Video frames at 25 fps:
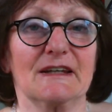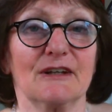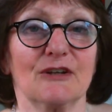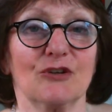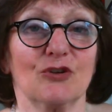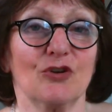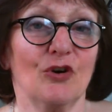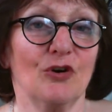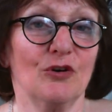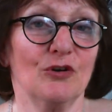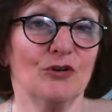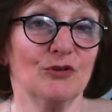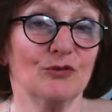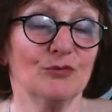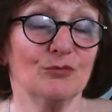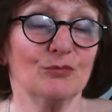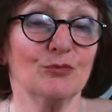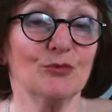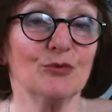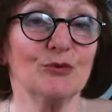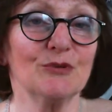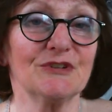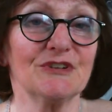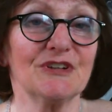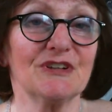ja,
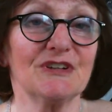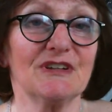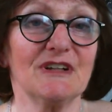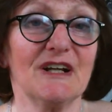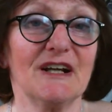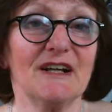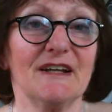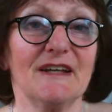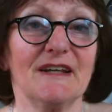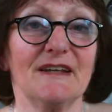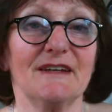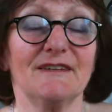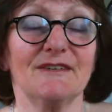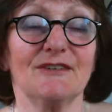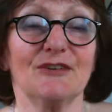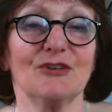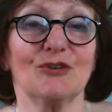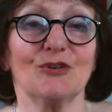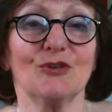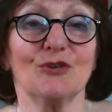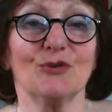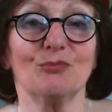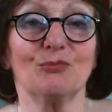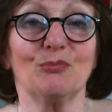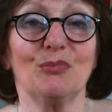
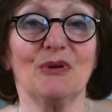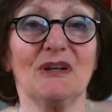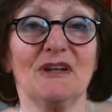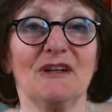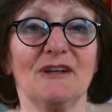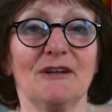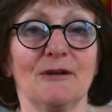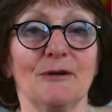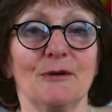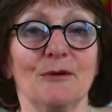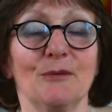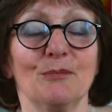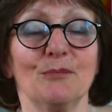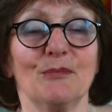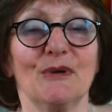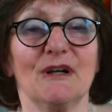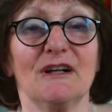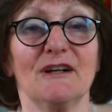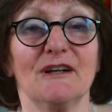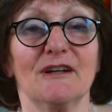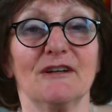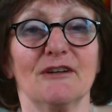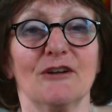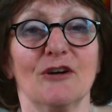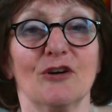Multitalent bin. Man
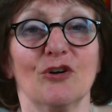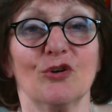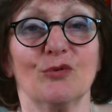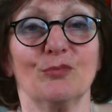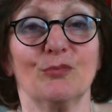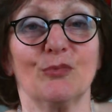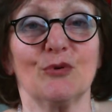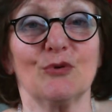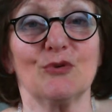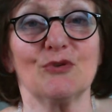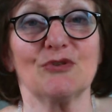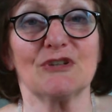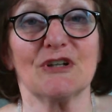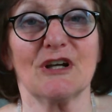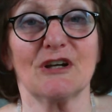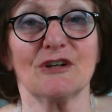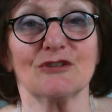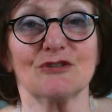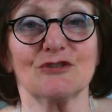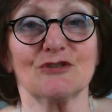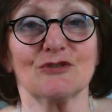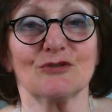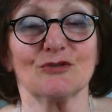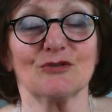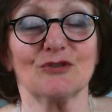kann auch bös
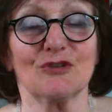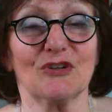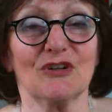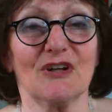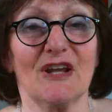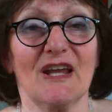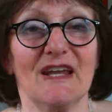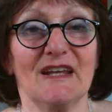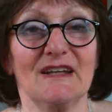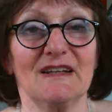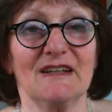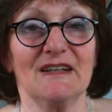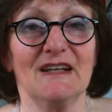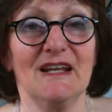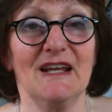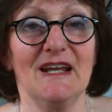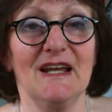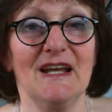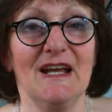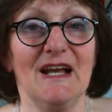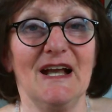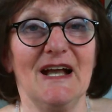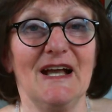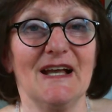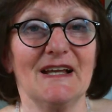ausdrücken, ein
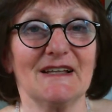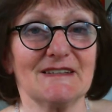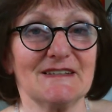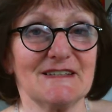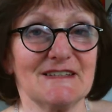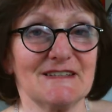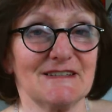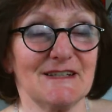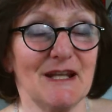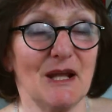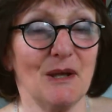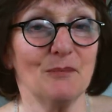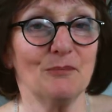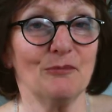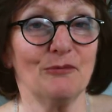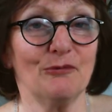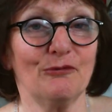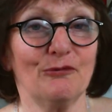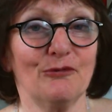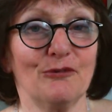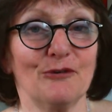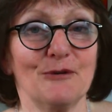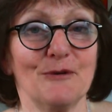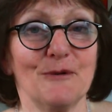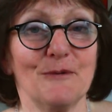Hans
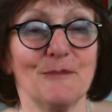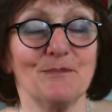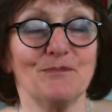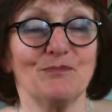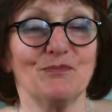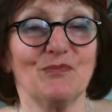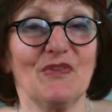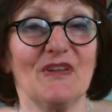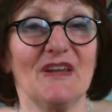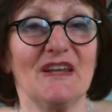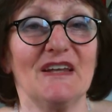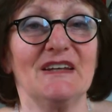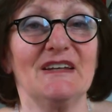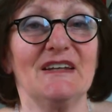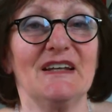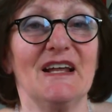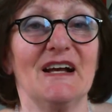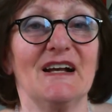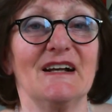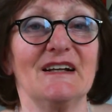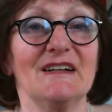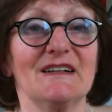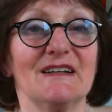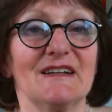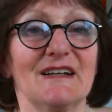Dampf in
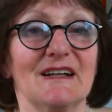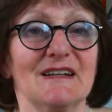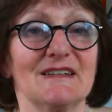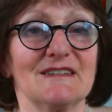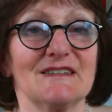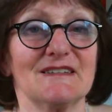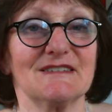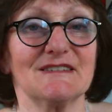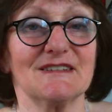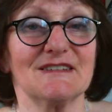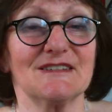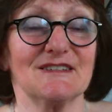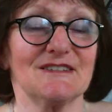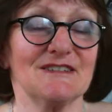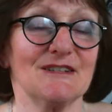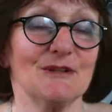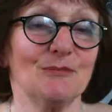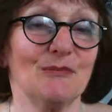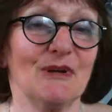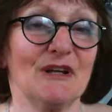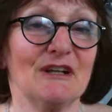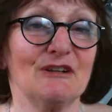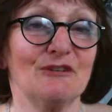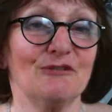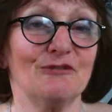allen Gassen. Das ist
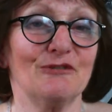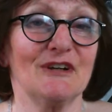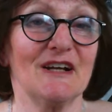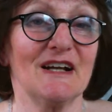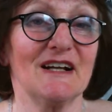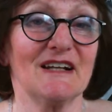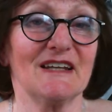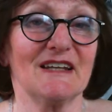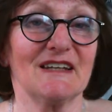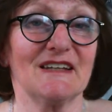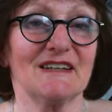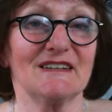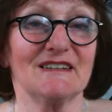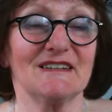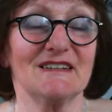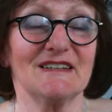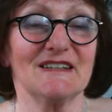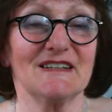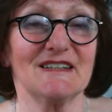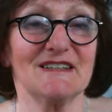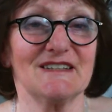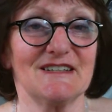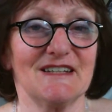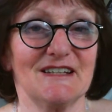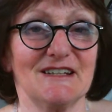immer eine Frage der
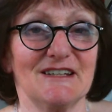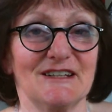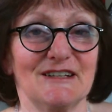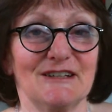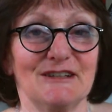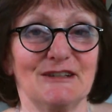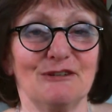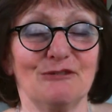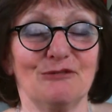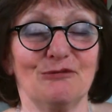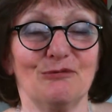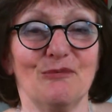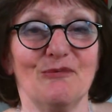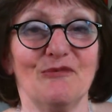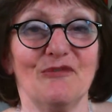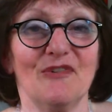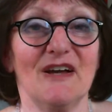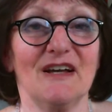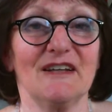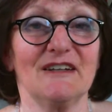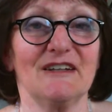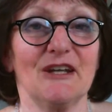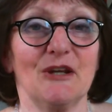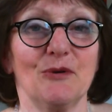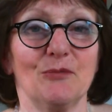selektiven
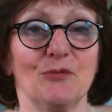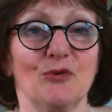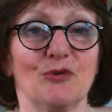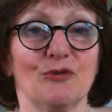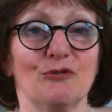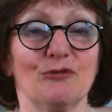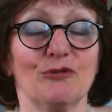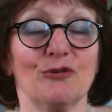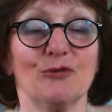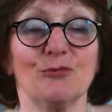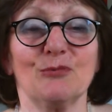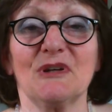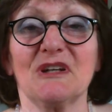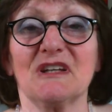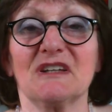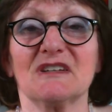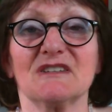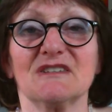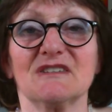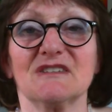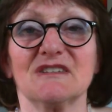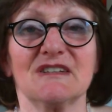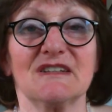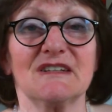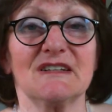Wahrnehmung. Für mich
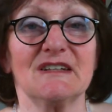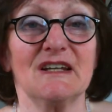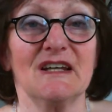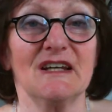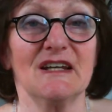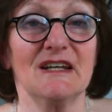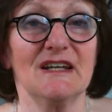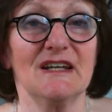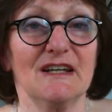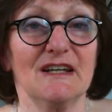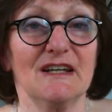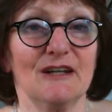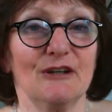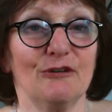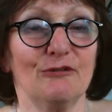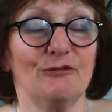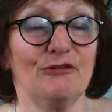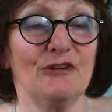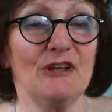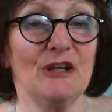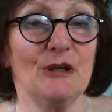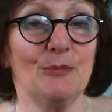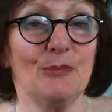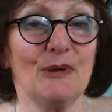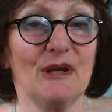ist die
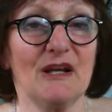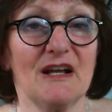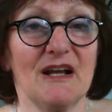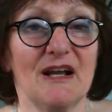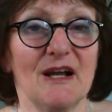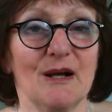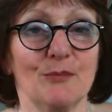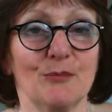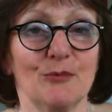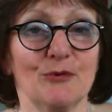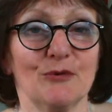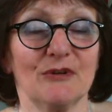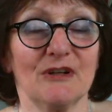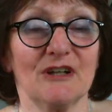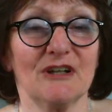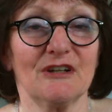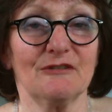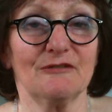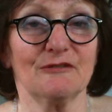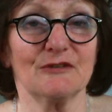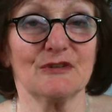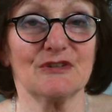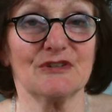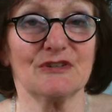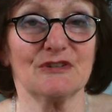Vielbegabung
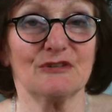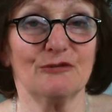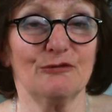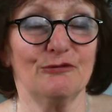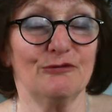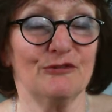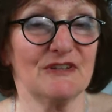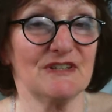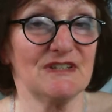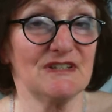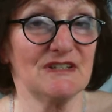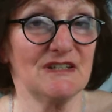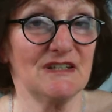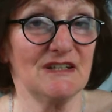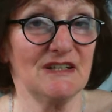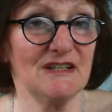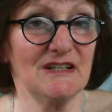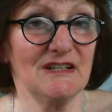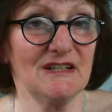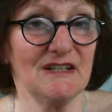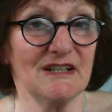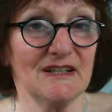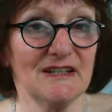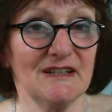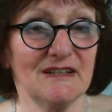etwas
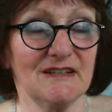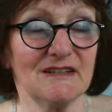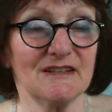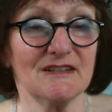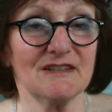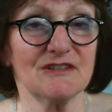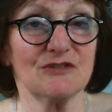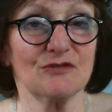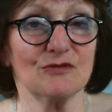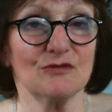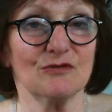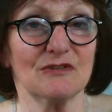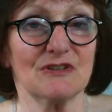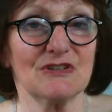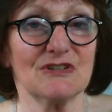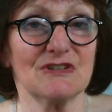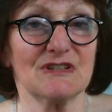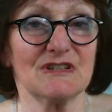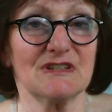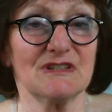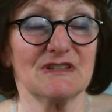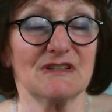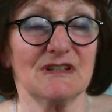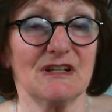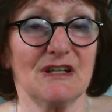Faszinierendes und es
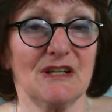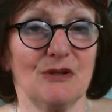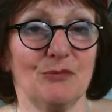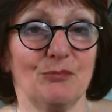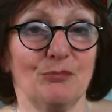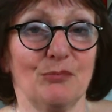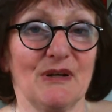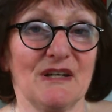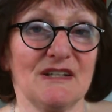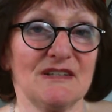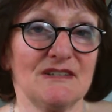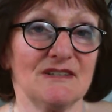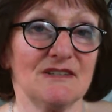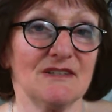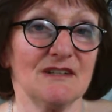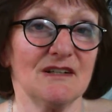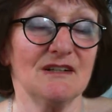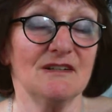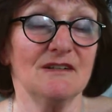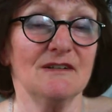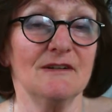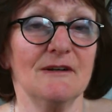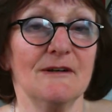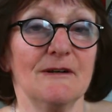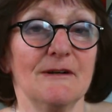ist nicht
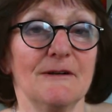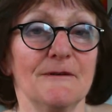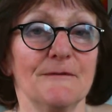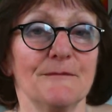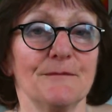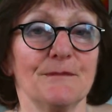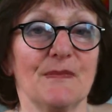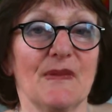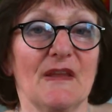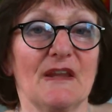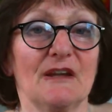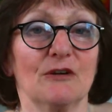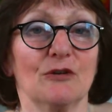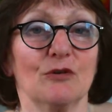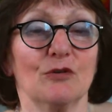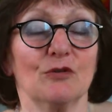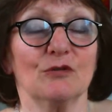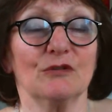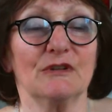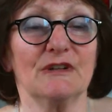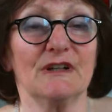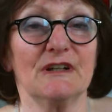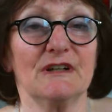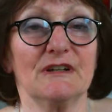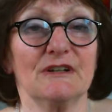besser
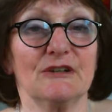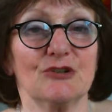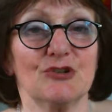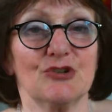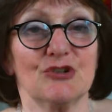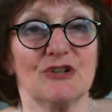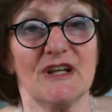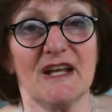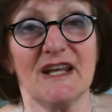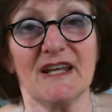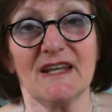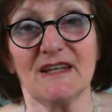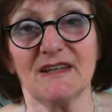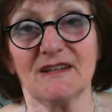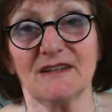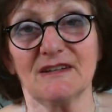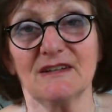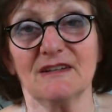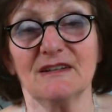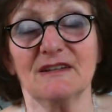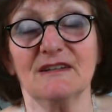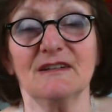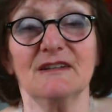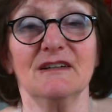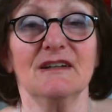oder
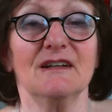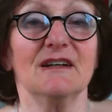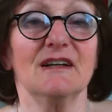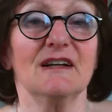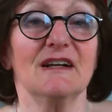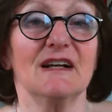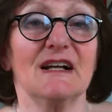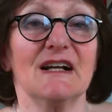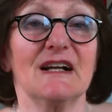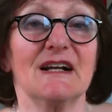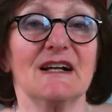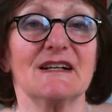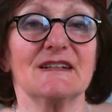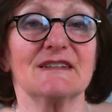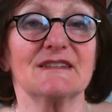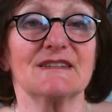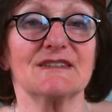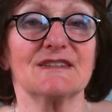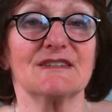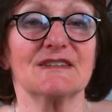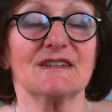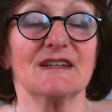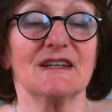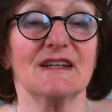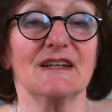schlechter
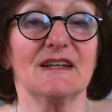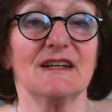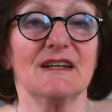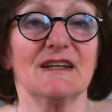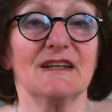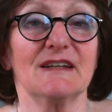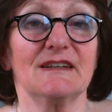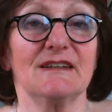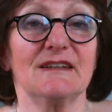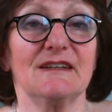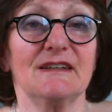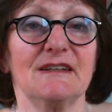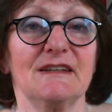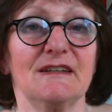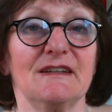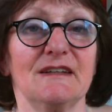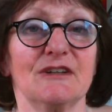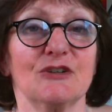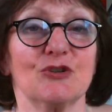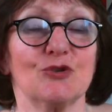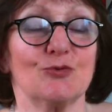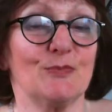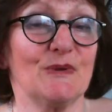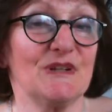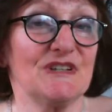als die
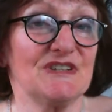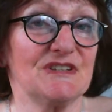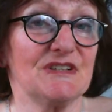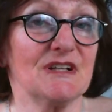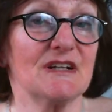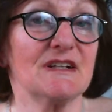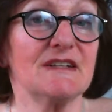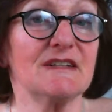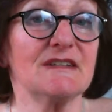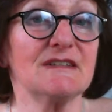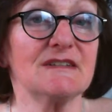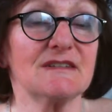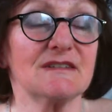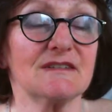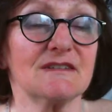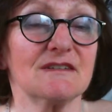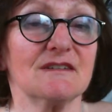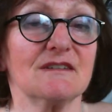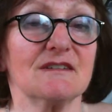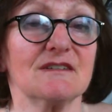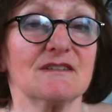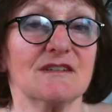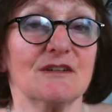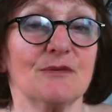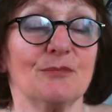Spezialisten.
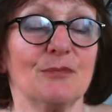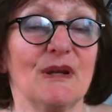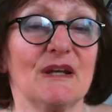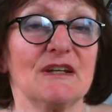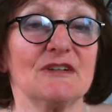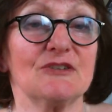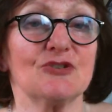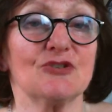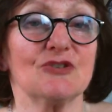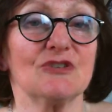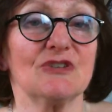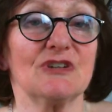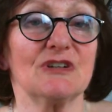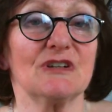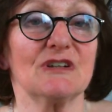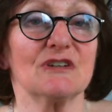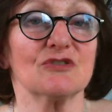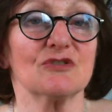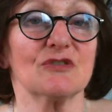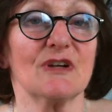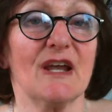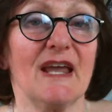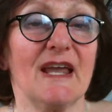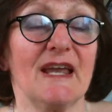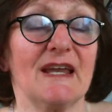Das sind Menschen, die
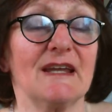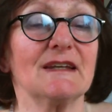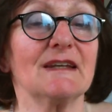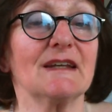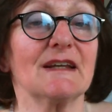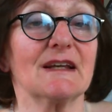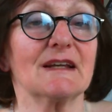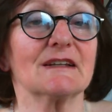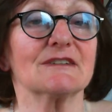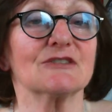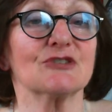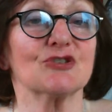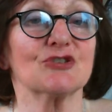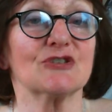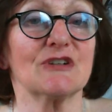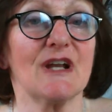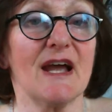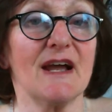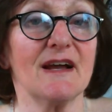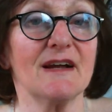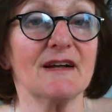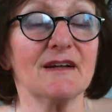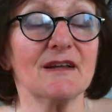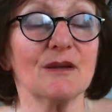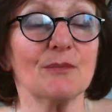also eine ganz
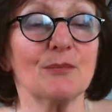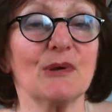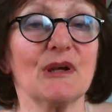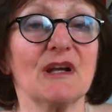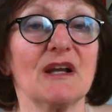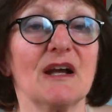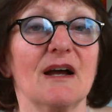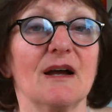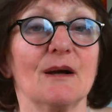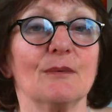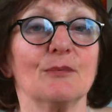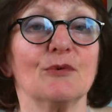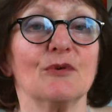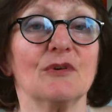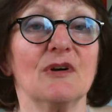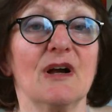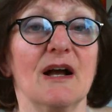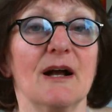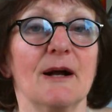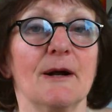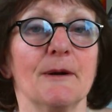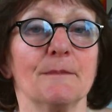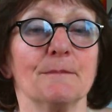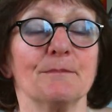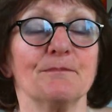starke Begabung
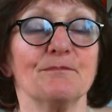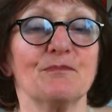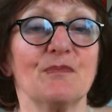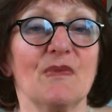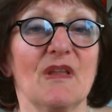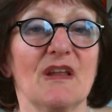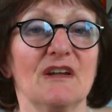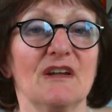haben.